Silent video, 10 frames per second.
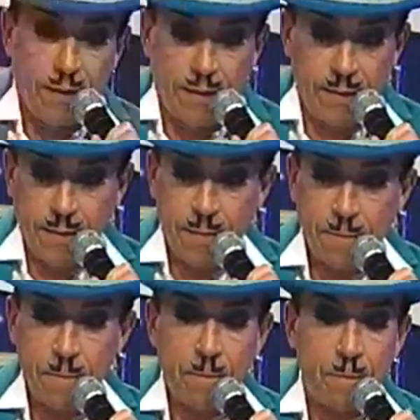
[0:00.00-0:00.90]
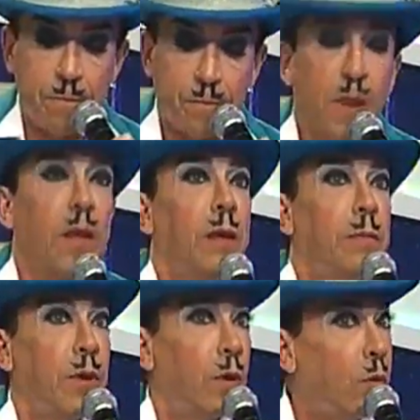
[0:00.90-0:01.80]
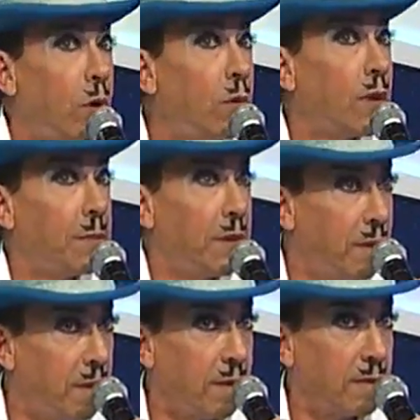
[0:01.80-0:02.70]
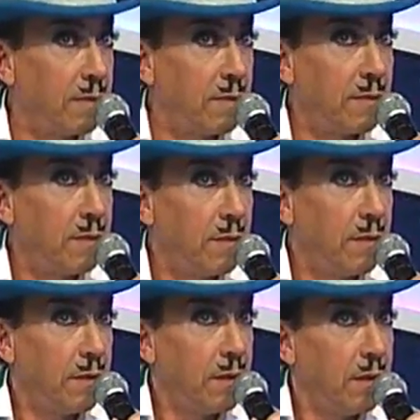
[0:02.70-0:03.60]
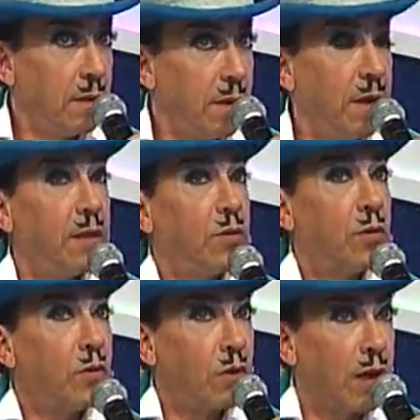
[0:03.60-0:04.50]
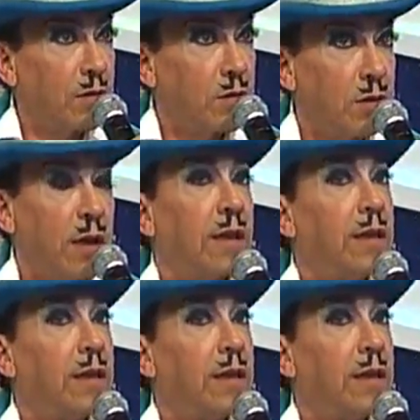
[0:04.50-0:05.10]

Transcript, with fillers: Em, pero vuelvo a repetir, en estos dos casos la